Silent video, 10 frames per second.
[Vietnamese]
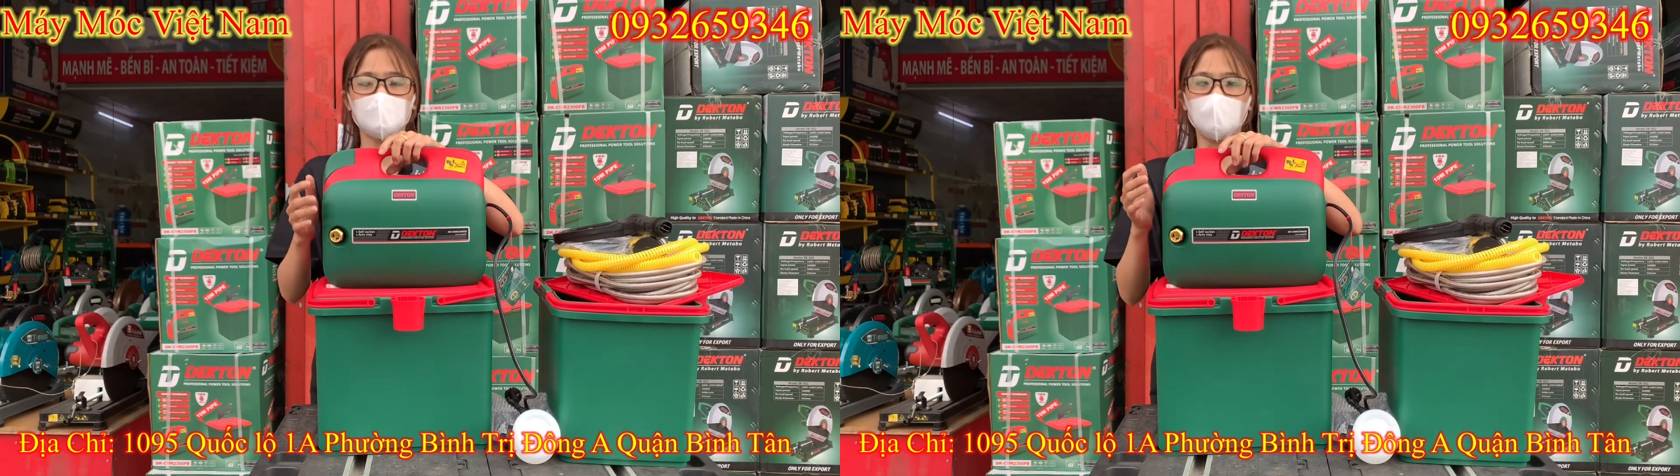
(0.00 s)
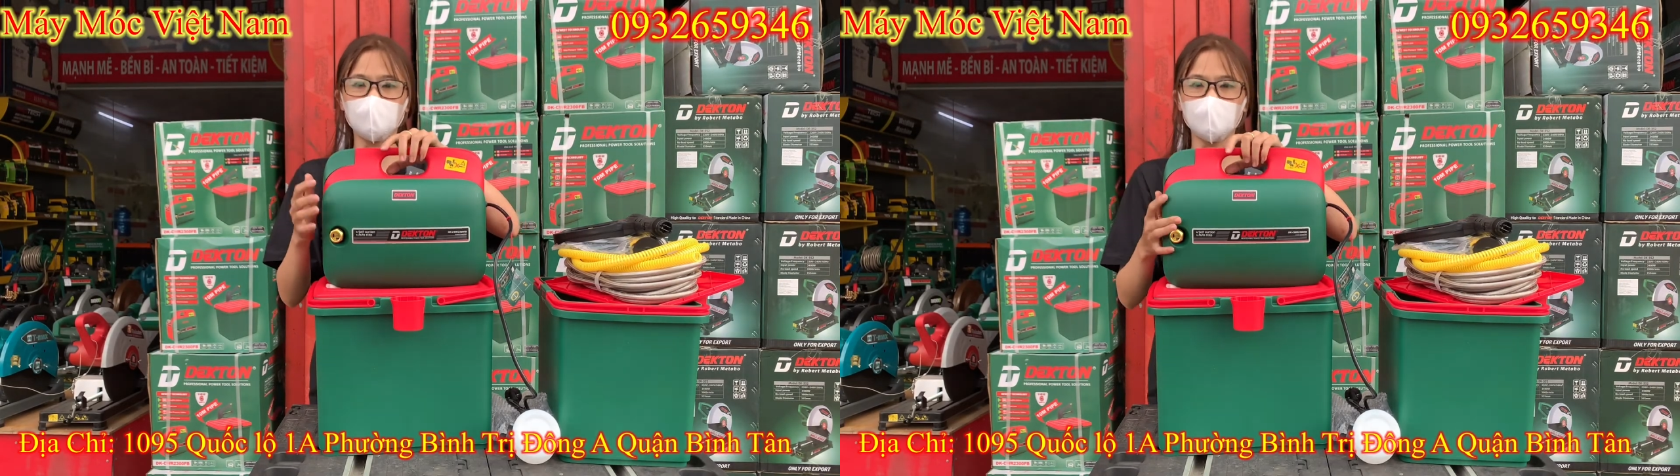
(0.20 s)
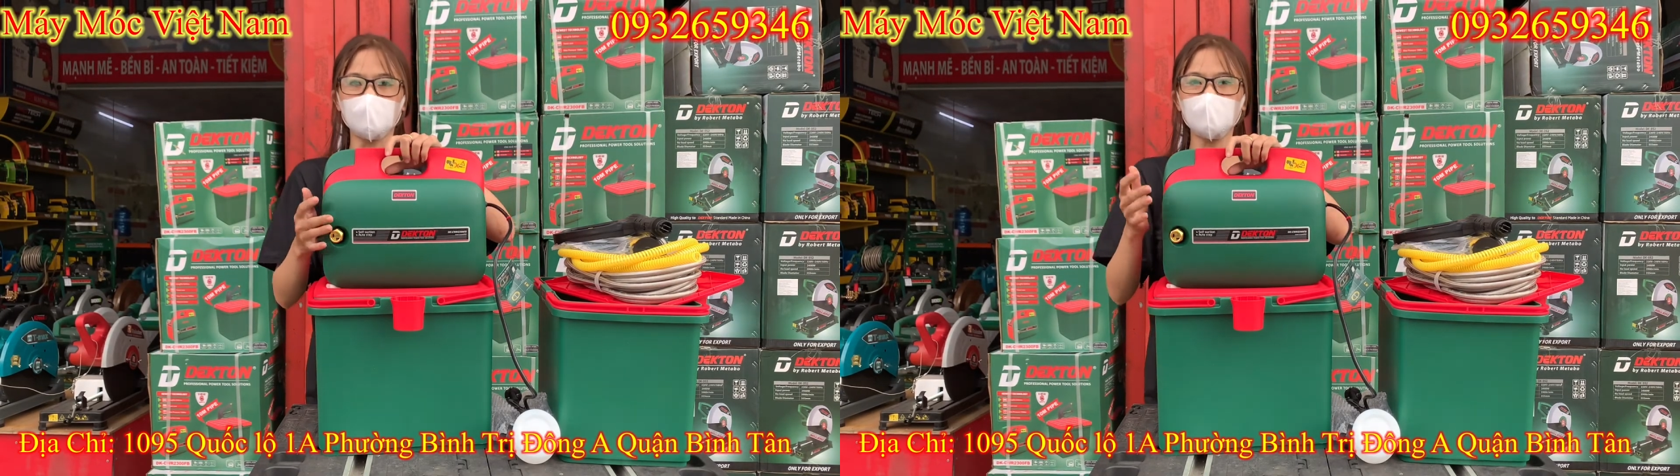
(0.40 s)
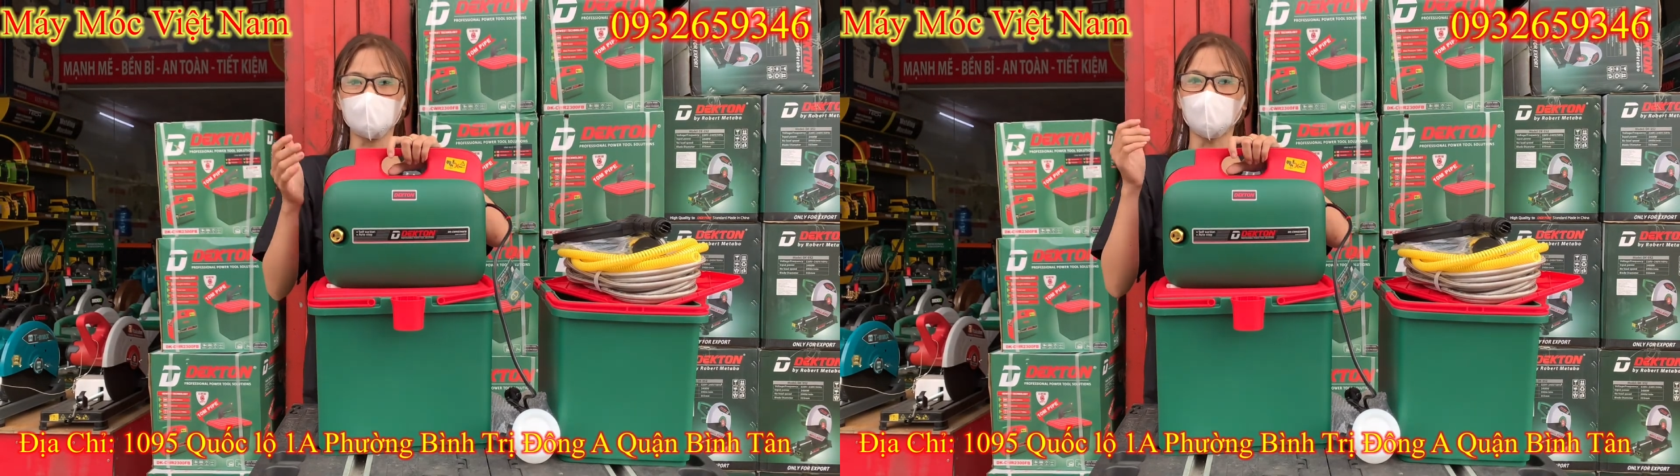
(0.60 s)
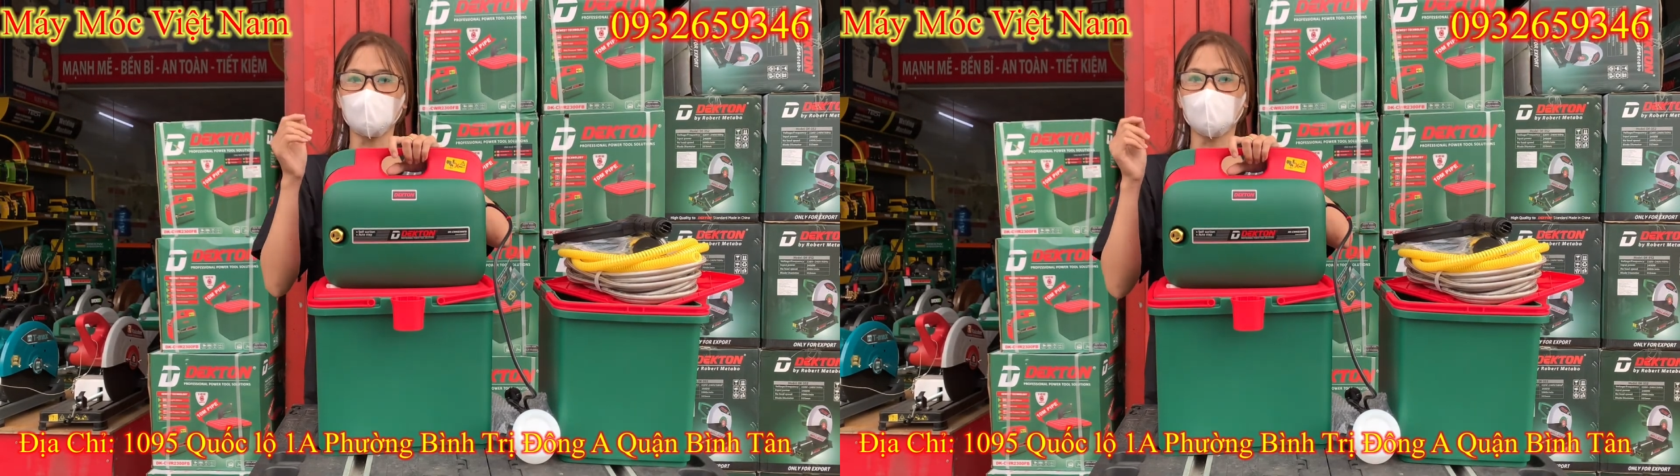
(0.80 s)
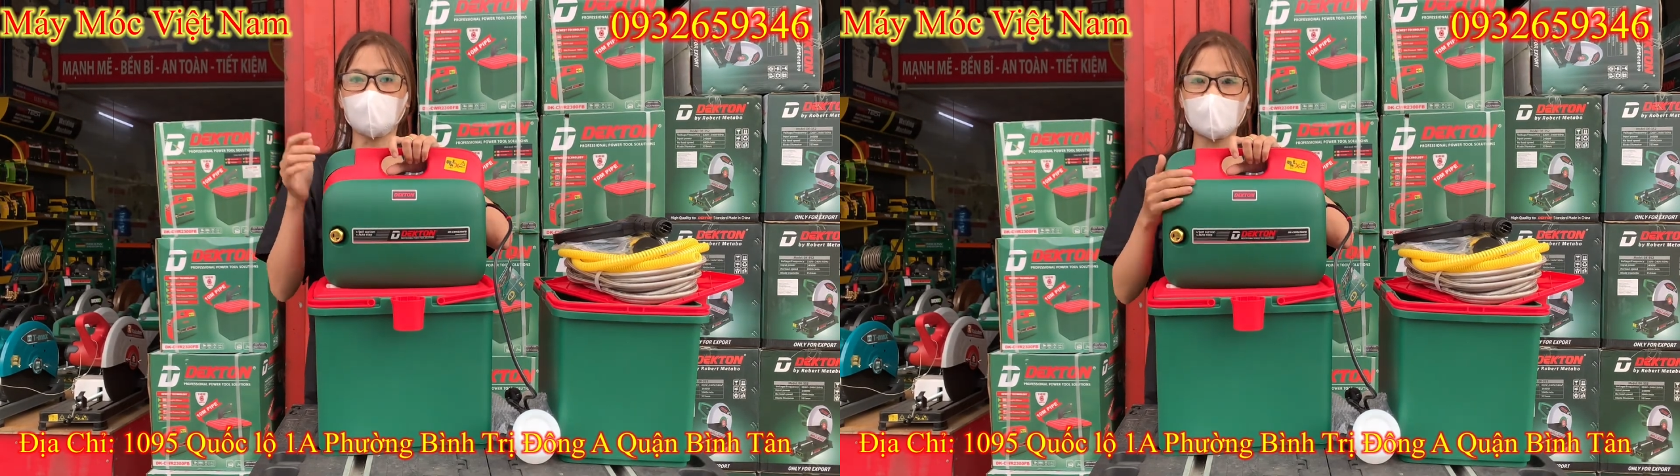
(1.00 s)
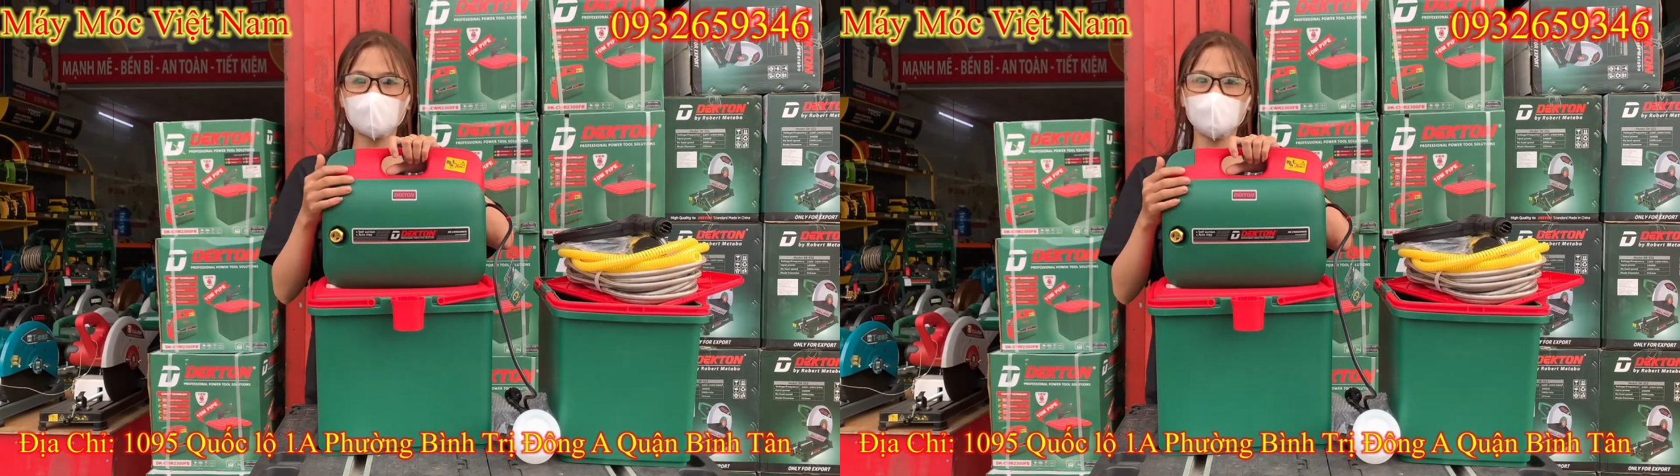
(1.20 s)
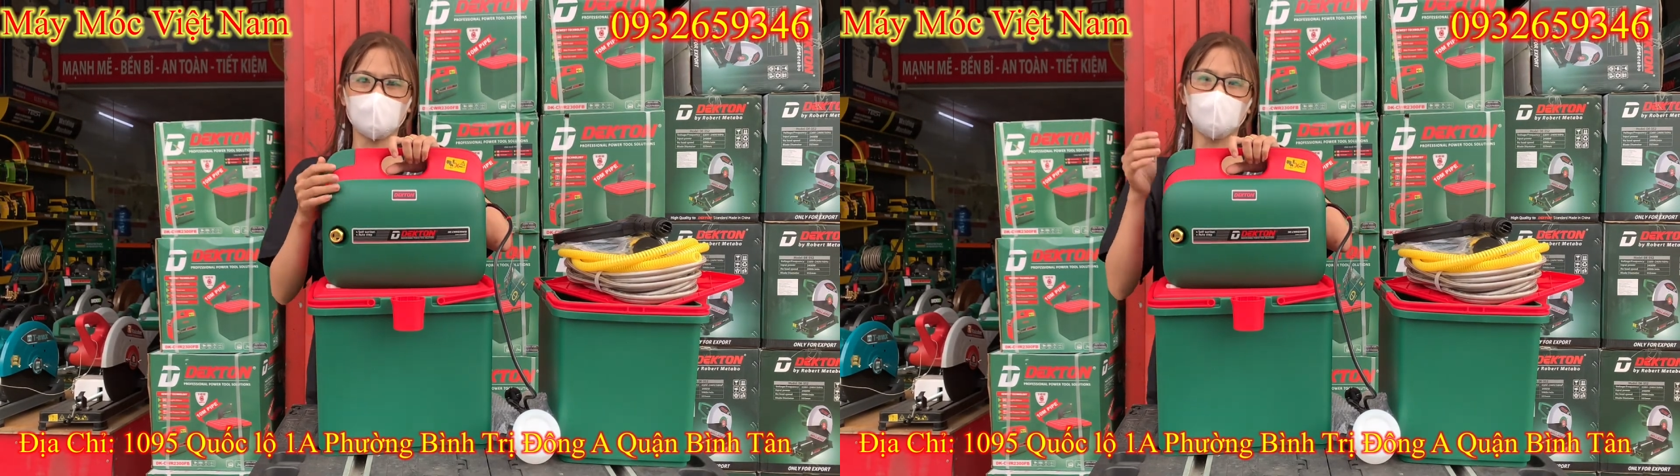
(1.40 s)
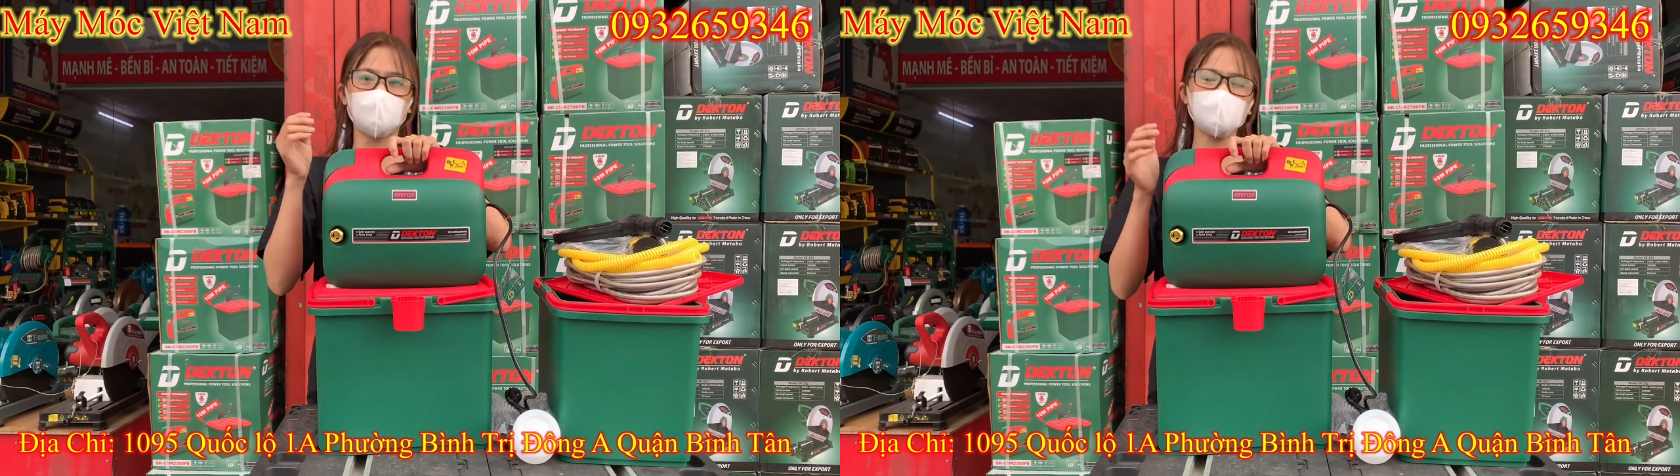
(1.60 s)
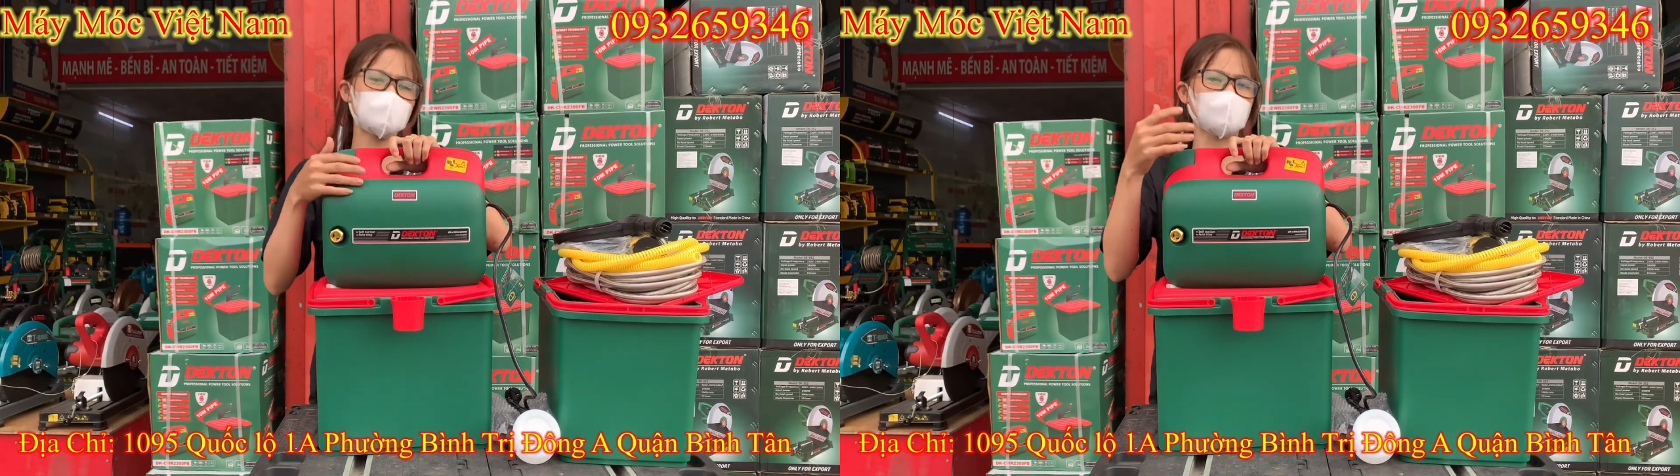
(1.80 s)
đựng những cái dụng cụ khác ví dụ
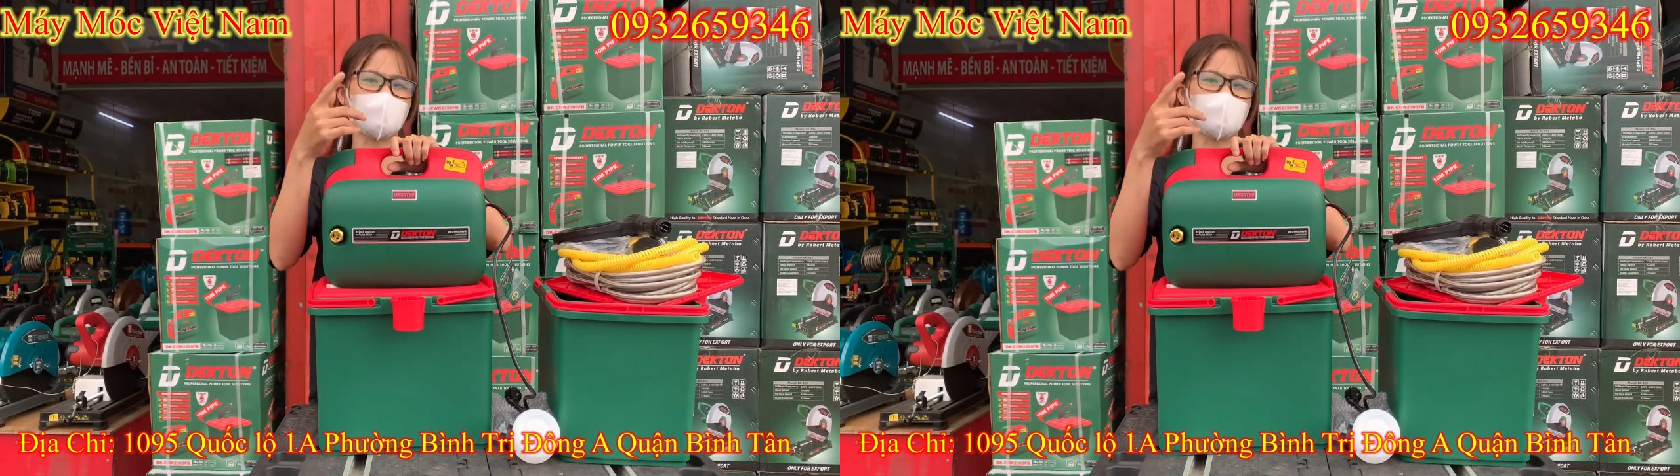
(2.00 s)
vít